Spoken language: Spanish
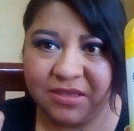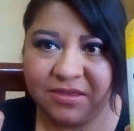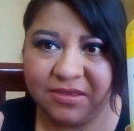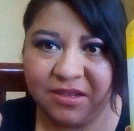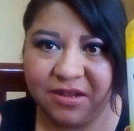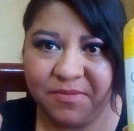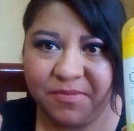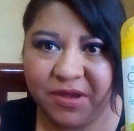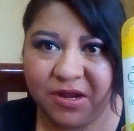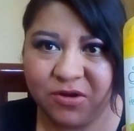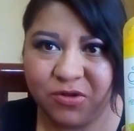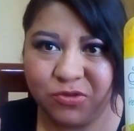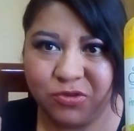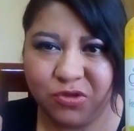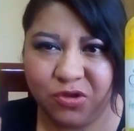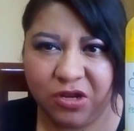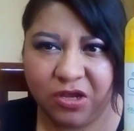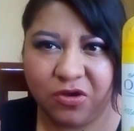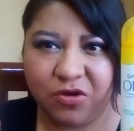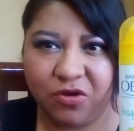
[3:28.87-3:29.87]
Sin embargo,
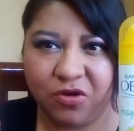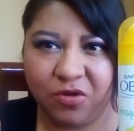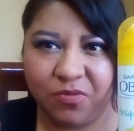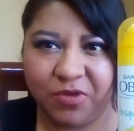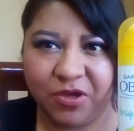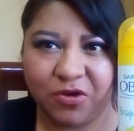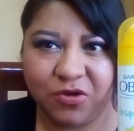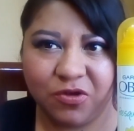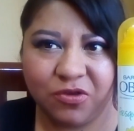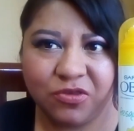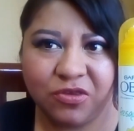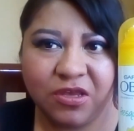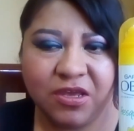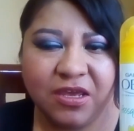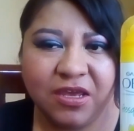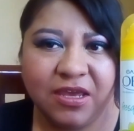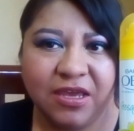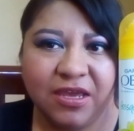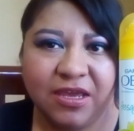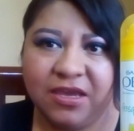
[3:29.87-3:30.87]
son económicos
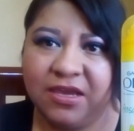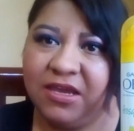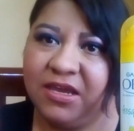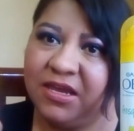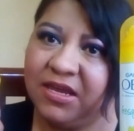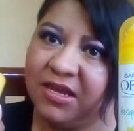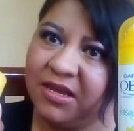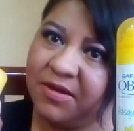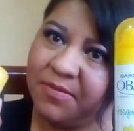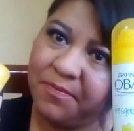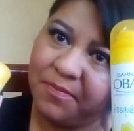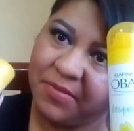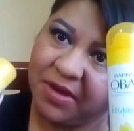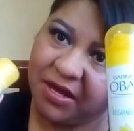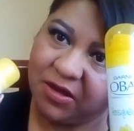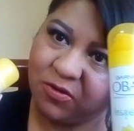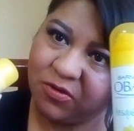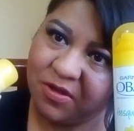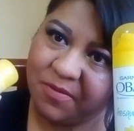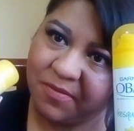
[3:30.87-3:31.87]
y
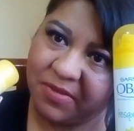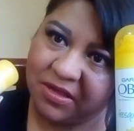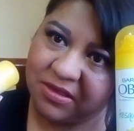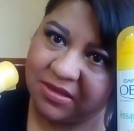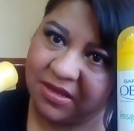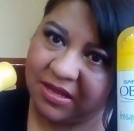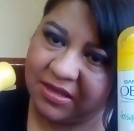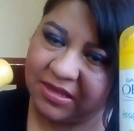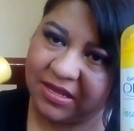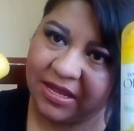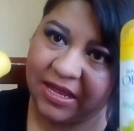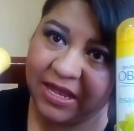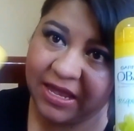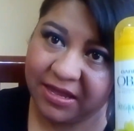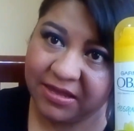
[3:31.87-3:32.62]
me ayudan bastante.